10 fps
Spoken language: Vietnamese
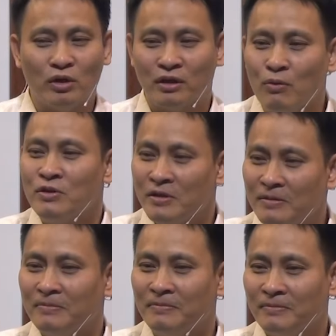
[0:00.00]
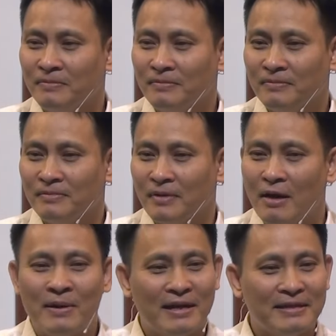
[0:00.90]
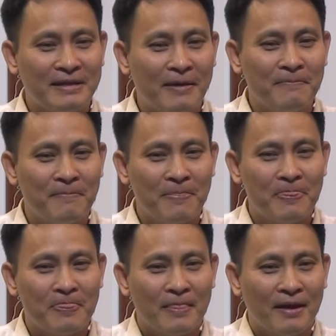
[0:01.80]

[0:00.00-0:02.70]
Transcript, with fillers: cho một mùa thâu chữ. Amen anh chị em.